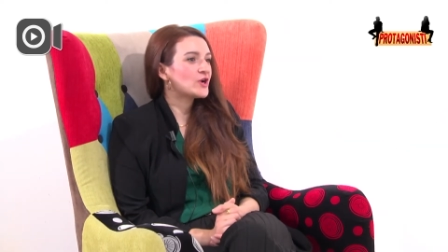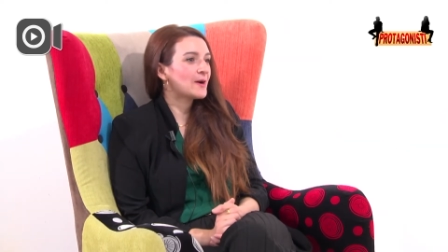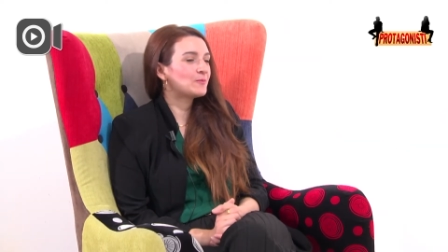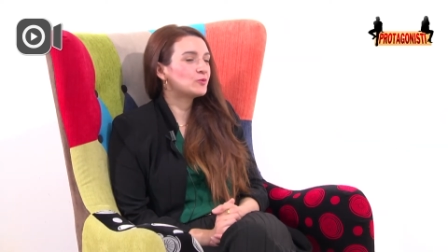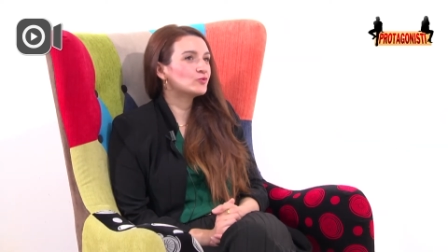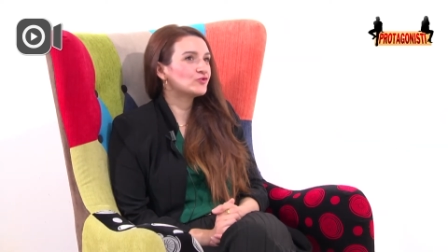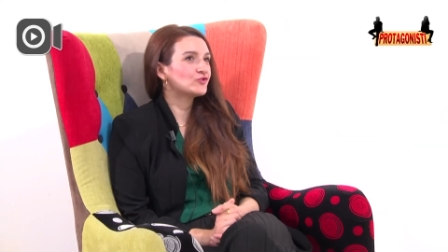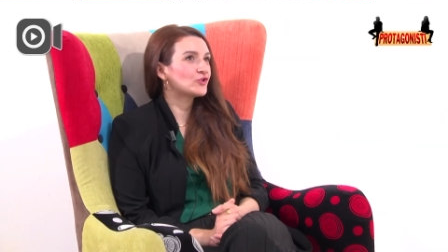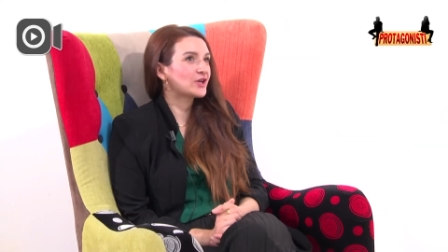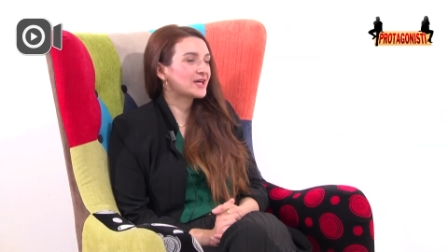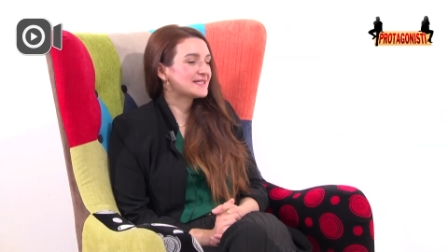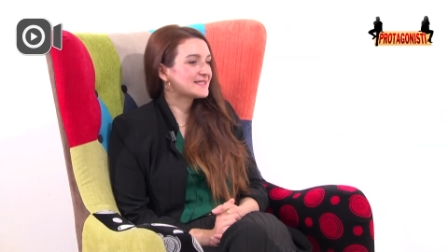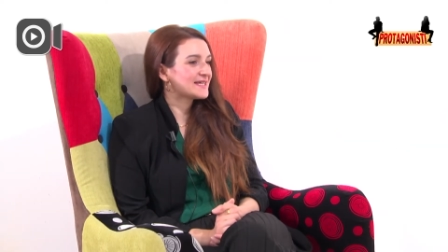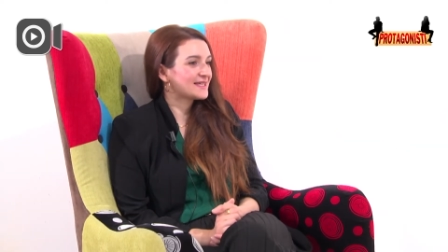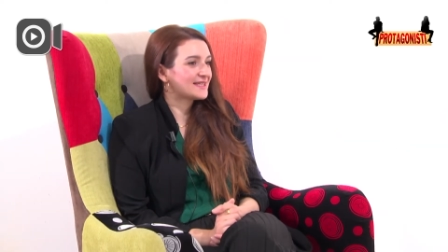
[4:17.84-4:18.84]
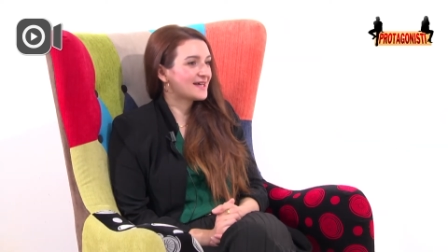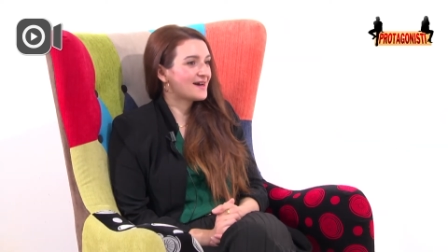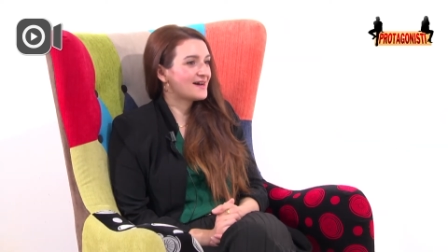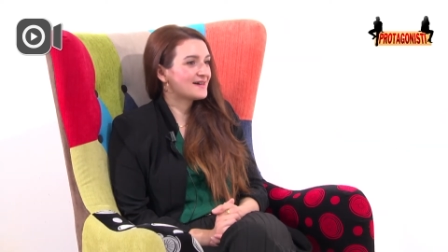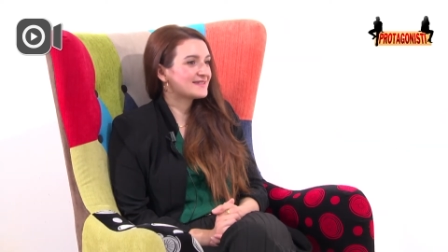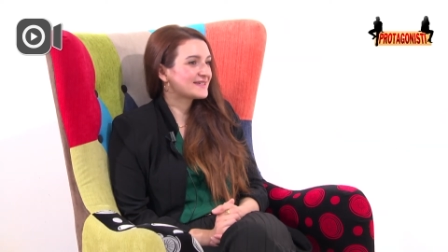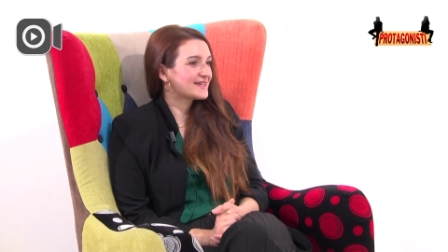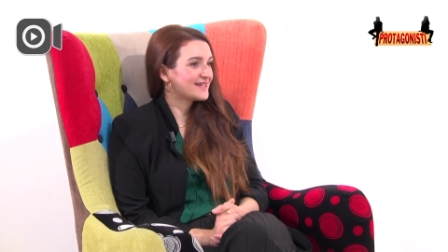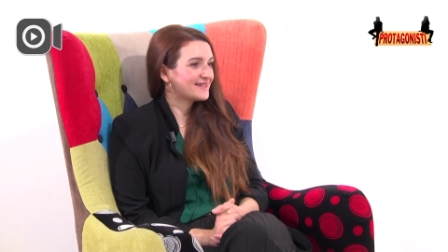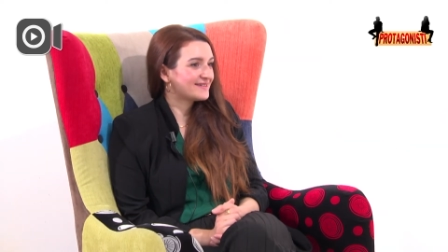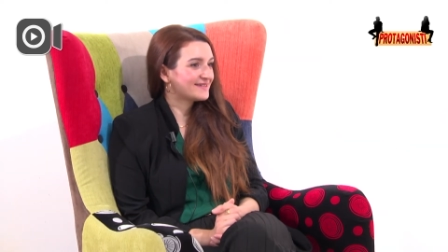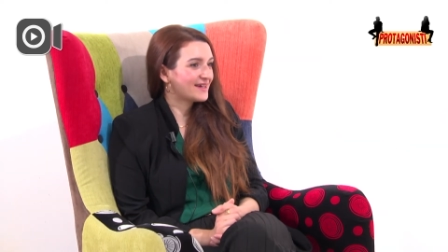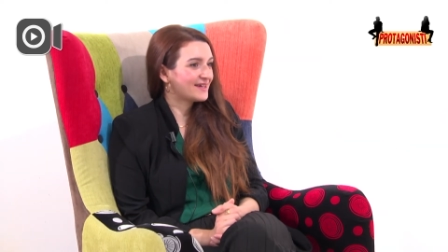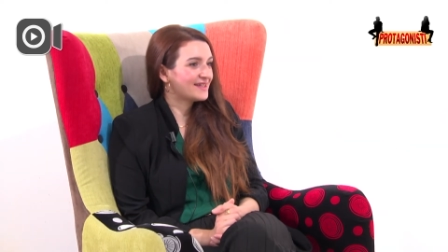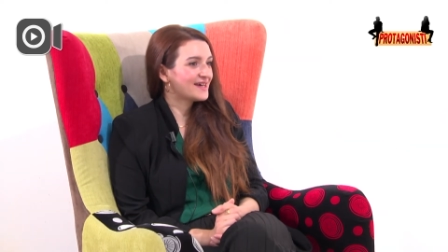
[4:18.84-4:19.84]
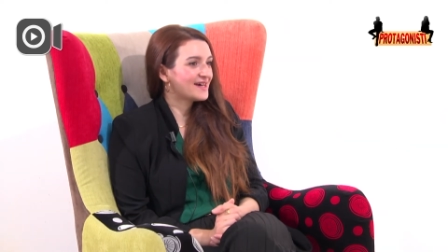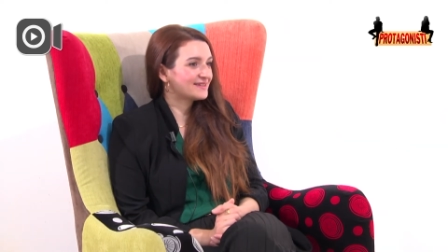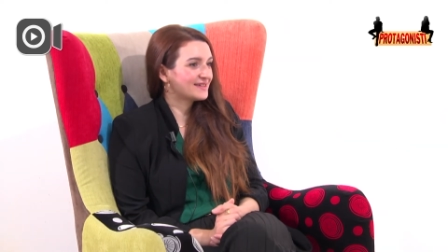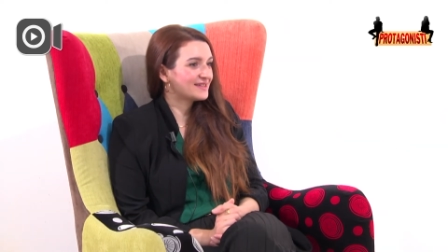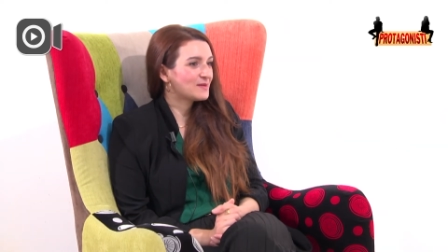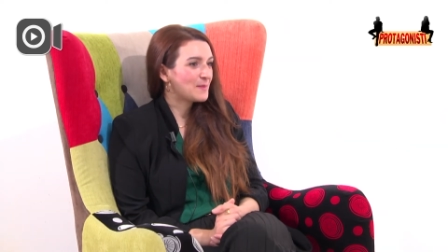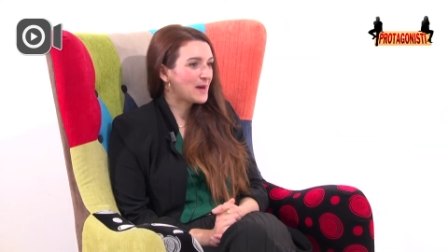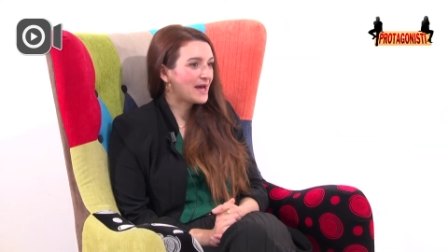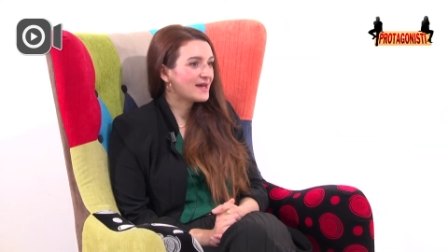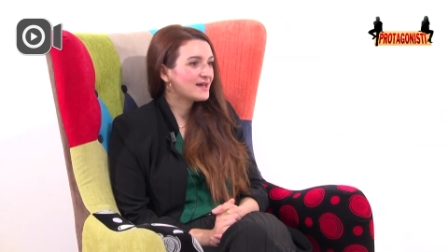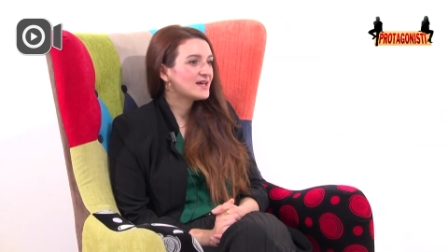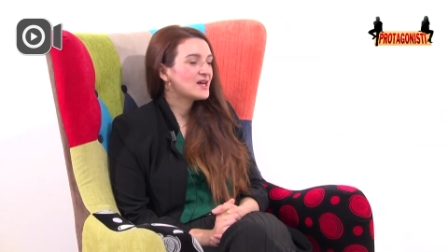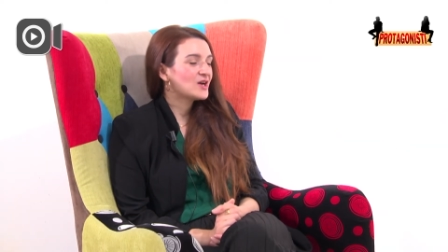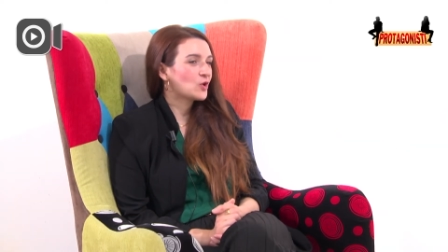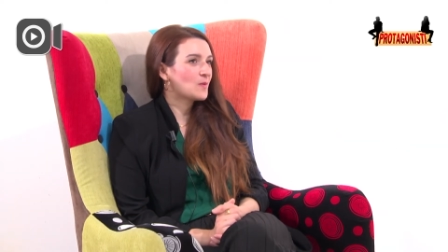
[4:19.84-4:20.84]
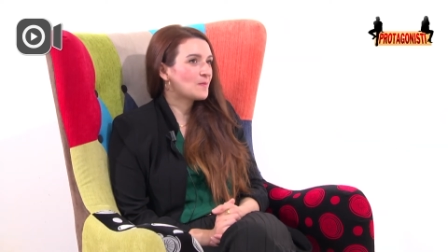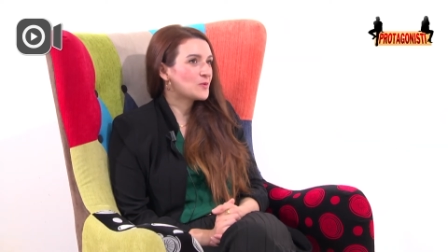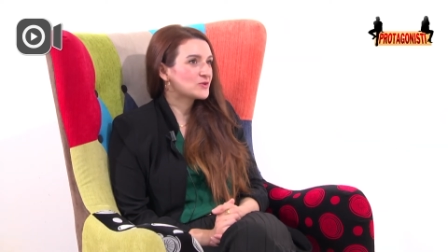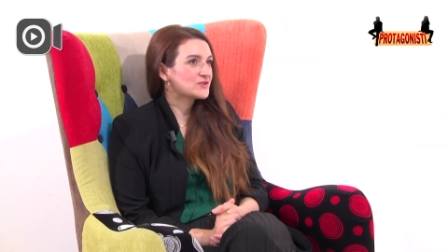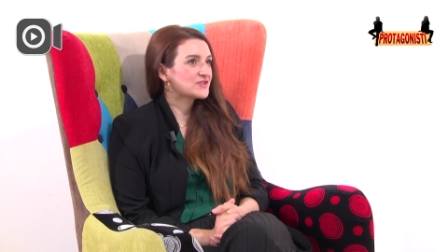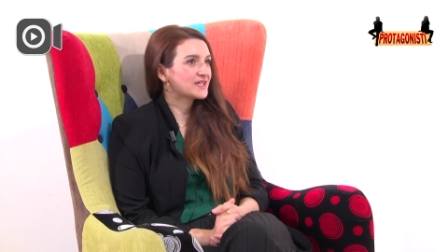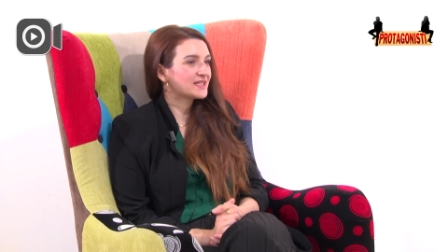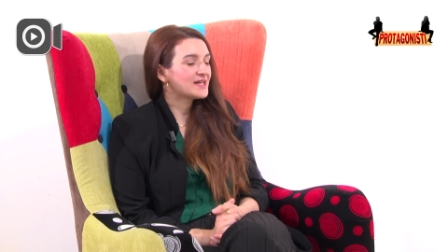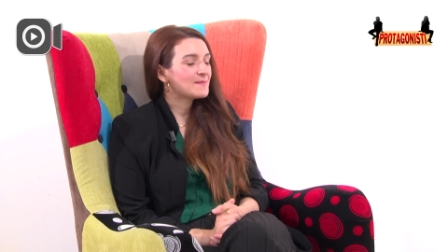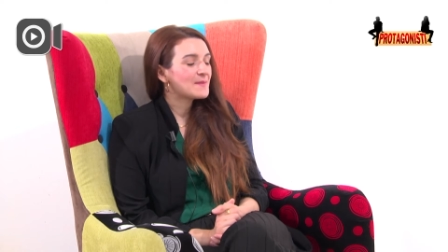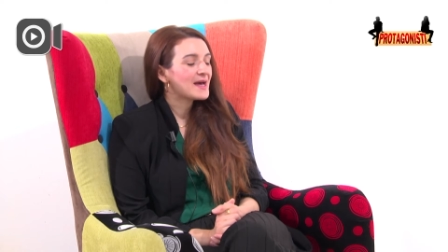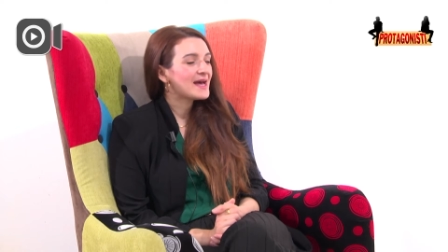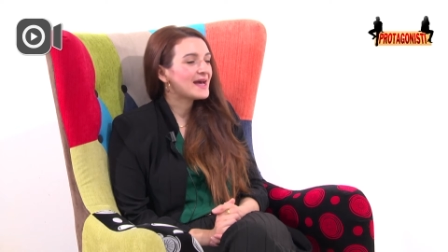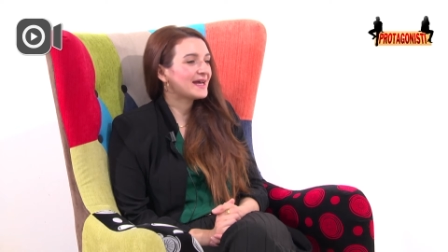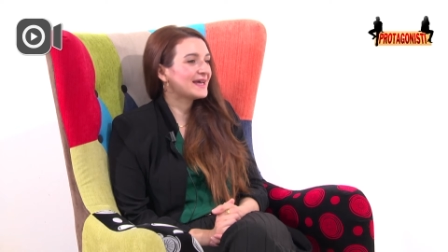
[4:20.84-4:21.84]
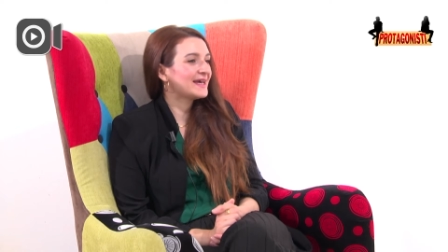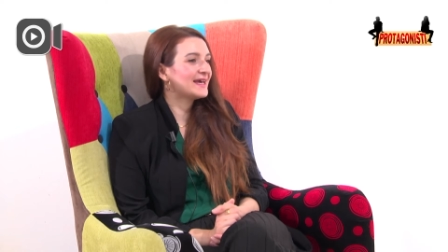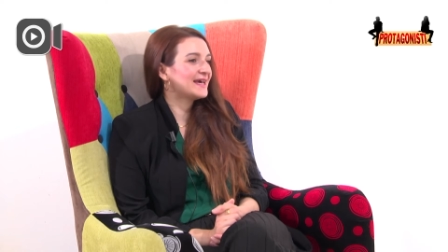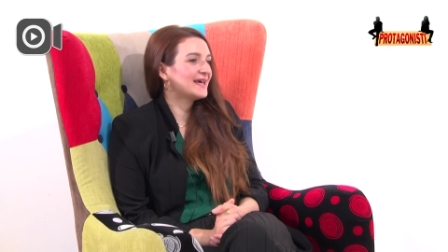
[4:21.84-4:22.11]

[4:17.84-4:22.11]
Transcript: appunto che è stata scritta e ideata da me, composta da me,